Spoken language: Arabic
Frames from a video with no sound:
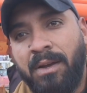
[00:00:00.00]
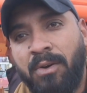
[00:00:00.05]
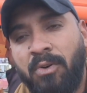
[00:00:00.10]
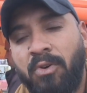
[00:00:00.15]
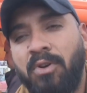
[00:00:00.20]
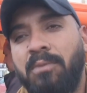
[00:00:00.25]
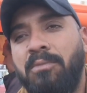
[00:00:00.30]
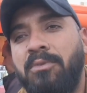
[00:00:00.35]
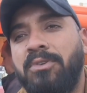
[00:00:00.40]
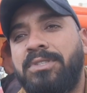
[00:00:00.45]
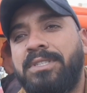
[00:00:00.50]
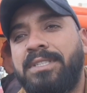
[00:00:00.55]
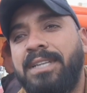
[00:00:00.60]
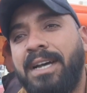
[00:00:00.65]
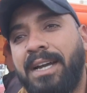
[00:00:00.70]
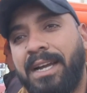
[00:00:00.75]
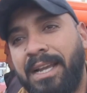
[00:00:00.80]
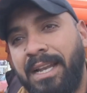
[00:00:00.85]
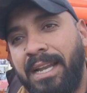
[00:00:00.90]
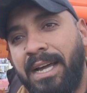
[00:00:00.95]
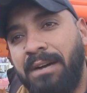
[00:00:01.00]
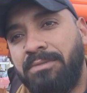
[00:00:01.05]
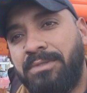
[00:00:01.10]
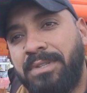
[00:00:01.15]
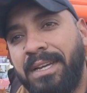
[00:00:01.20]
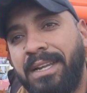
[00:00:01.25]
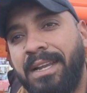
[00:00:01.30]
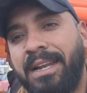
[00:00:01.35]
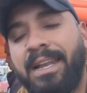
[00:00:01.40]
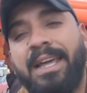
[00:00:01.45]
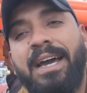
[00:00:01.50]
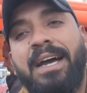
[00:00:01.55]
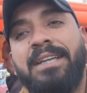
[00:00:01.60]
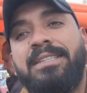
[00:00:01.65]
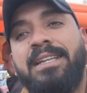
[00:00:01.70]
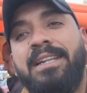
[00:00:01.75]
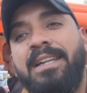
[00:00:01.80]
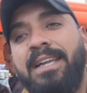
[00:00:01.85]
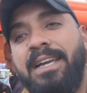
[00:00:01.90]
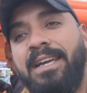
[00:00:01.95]
والمستغل عاوتاني الله
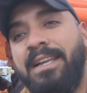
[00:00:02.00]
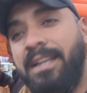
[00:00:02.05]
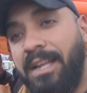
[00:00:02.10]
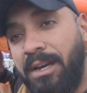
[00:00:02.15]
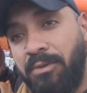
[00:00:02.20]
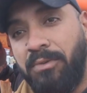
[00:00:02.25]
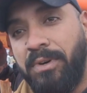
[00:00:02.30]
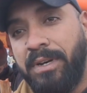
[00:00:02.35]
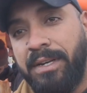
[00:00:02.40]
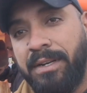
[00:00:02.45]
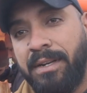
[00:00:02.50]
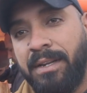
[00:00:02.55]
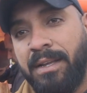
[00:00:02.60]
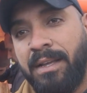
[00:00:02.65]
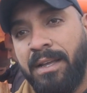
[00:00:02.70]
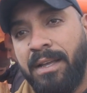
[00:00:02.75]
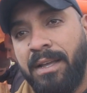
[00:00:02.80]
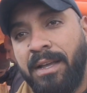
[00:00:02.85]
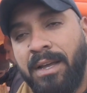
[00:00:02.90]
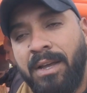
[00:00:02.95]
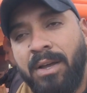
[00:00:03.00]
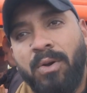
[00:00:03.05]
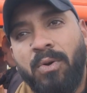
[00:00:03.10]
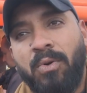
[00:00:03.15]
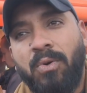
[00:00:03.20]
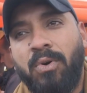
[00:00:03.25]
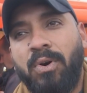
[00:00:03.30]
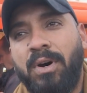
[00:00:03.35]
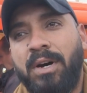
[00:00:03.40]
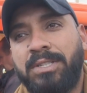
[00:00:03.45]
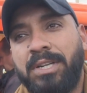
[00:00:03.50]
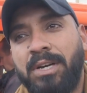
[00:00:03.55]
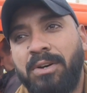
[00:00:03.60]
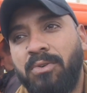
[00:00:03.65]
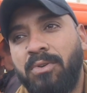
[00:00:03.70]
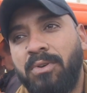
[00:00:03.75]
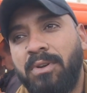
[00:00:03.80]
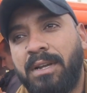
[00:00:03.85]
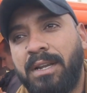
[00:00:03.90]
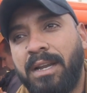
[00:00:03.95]
يحسن العوان واش
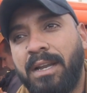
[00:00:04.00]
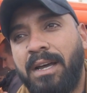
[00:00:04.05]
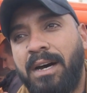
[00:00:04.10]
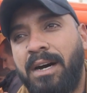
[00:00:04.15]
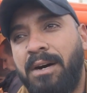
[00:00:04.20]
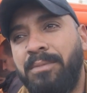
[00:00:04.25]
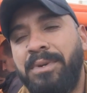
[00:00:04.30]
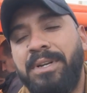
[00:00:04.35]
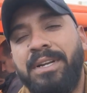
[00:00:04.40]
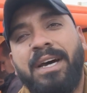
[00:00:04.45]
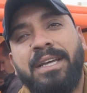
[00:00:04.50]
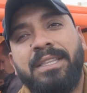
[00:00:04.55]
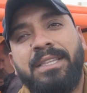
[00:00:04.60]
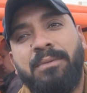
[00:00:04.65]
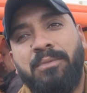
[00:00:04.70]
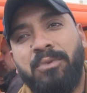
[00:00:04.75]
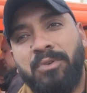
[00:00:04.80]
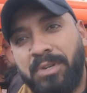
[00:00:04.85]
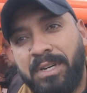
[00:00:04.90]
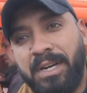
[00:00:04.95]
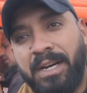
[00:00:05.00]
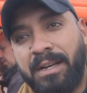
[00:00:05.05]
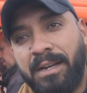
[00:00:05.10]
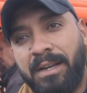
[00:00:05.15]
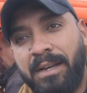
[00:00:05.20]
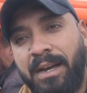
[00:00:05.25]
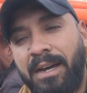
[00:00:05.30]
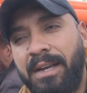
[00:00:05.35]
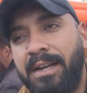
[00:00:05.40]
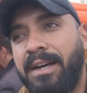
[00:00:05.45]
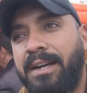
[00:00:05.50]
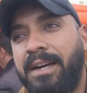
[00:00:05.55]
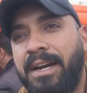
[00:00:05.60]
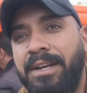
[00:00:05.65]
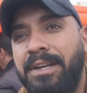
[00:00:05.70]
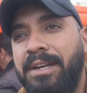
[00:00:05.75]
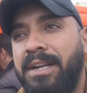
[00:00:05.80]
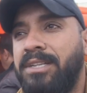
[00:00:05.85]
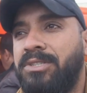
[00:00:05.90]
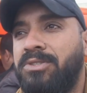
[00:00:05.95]
نقول لك اللهم ان هذا منكر حنا
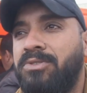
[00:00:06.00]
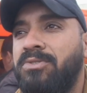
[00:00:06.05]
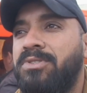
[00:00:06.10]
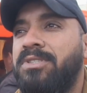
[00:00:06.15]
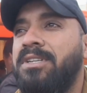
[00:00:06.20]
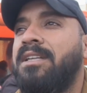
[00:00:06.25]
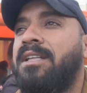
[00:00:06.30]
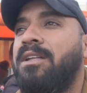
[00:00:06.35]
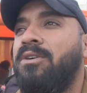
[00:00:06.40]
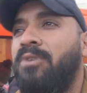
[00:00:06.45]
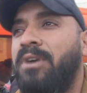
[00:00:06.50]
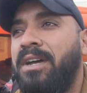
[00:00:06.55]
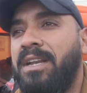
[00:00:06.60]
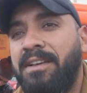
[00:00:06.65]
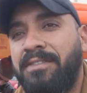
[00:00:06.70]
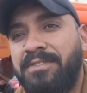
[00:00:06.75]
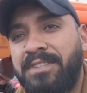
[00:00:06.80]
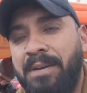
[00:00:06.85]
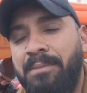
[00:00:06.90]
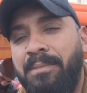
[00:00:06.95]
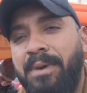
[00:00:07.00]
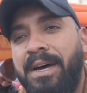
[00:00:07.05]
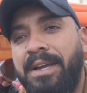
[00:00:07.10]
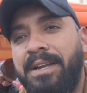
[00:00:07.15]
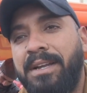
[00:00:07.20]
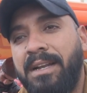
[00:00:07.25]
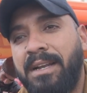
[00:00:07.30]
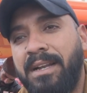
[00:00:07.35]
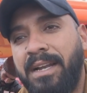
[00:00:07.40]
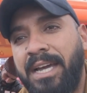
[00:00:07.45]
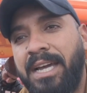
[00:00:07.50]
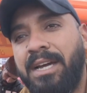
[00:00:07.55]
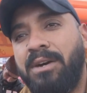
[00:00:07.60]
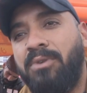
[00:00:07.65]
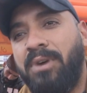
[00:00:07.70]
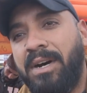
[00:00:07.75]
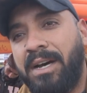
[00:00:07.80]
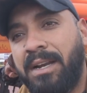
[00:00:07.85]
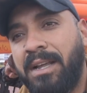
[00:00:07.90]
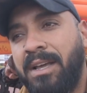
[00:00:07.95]
كناشدو سيد الوالي يفتح معنا
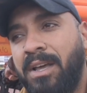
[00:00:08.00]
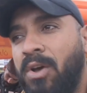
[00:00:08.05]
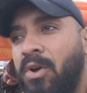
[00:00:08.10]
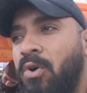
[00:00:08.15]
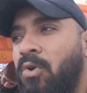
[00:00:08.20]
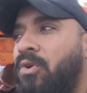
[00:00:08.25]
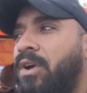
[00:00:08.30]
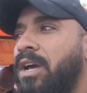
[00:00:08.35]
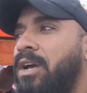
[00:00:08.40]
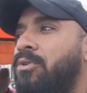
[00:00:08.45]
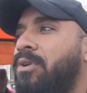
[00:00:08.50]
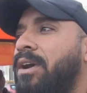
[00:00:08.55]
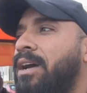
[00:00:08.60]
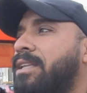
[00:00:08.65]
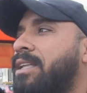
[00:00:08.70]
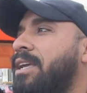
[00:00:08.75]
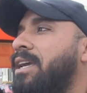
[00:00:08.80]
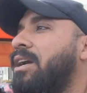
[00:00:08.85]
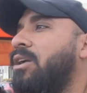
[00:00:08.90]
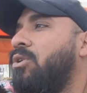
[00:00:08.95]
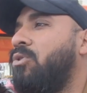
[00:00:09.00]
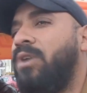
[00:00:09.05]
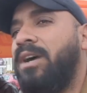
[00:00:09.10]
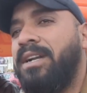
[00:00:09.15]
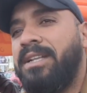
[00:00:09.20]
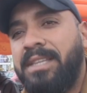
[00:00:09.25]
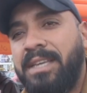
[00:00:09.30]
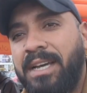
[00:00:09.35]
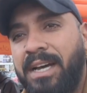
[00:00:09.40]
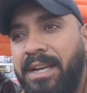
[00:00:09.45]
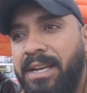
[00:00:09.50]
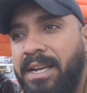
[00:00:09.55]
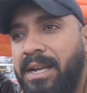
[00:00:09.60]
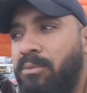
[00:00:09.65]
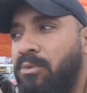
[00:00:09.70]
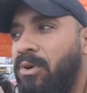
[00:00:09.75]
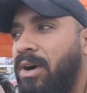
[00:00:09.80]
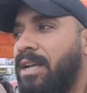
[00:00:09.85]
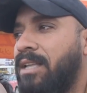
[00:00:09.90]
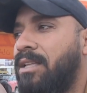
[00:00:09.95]
الحوار وكاين واحد الاخوان ديالنا
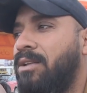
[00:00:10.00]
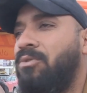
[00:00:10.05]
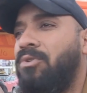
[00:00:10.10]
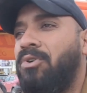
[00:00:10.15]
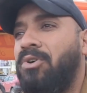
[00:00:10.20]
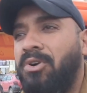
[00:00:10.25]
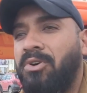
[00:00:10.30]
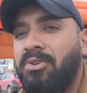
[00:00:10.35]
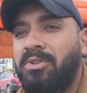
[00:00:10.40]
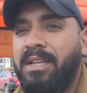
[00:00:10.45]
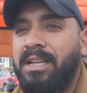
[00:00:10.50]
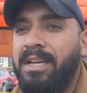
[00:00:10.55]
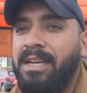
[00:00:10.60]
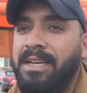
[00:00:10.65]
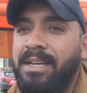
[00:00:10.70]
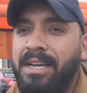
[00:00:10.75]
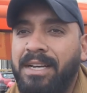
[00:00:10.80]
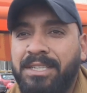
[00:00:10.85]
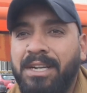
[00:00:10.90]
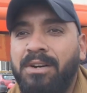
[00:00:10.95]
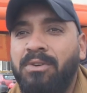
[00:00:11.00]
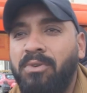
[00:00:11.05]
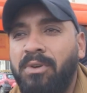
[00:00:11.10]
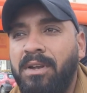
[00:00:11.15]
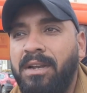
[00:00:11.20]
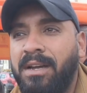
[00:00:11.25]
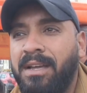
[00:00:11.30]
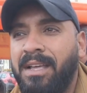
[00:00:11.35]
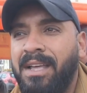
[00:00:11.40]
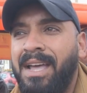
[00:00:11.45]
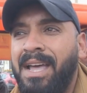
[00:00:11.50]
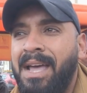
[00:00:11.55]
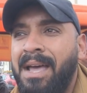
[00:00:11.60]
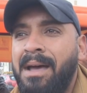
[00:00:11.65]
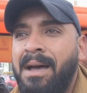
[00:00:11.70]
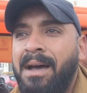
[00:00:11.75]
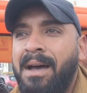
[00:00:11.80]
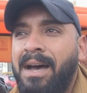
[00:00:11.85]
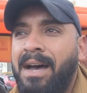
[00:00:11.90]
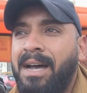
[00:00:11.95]
بواحد الوعود اللي هي اش نقول لك
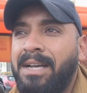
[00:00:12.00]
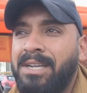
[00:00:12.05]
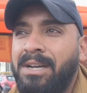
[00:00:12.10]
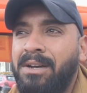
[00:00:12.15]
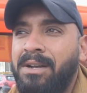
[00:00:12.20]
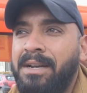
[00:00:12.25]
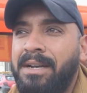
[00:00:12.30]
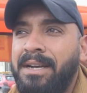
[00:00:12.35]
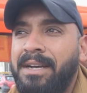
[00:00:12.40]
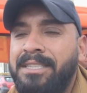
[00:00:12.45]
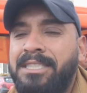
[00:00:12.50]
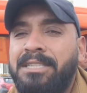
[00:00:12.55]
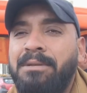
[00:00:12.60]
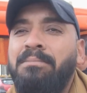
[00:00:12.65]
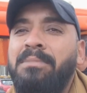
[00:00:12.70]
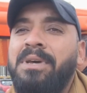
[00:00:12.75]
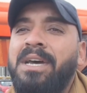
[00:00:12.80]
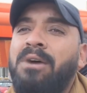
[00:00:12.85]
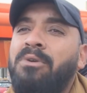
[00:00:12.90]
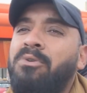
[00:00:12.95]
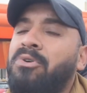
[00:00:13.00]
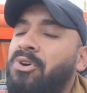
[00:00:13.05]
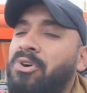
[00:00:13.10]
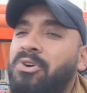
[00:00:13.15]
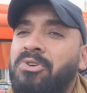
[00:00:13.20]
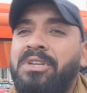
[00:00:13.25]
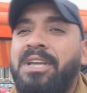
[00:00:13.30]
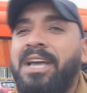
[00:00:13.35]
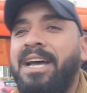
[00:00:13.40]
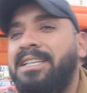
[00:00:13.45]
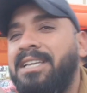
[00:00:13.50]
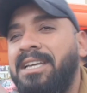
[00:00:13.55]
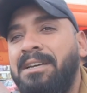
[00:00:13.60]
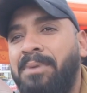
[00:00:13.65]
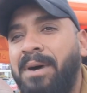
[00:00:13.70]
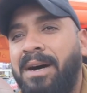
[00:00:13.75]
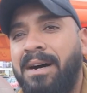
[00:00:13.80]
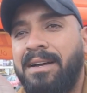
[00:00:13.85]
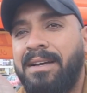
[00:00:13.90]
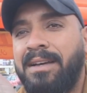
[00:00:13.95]
اش نسميها وعود
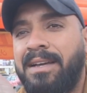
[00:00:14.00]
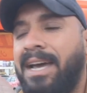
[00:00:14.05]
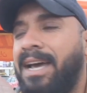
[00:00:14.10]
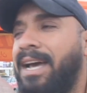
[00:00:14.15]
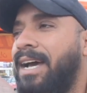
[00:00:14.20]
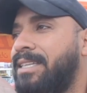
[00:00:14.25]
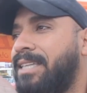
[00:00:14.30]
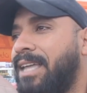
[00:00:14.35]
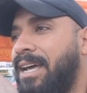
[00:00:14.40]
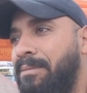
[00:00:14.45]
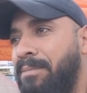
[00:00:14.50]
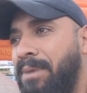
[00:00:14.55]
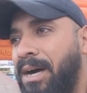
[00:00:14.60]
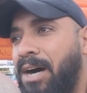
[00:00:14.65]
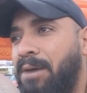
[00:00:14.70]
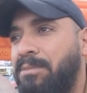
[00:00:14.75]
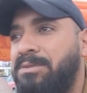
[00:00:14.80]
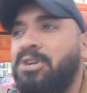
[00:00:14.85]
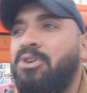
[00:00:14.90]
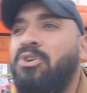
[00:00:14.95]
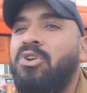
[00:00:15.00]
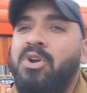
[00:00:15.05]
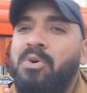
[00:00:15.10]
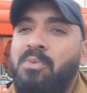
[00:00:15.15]
كاذبه كيطيح معاهم تيقول